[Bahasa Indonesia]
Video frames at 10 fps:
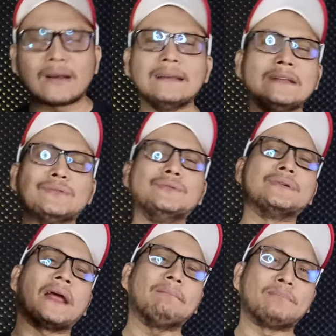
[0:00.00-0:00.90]
kan itu
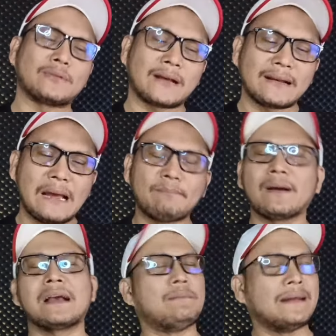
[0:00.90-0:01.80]
repot. Karena apa?
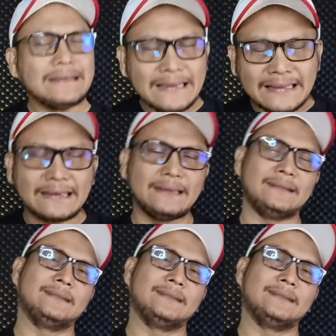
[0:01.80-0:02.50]
Nggak mandiri.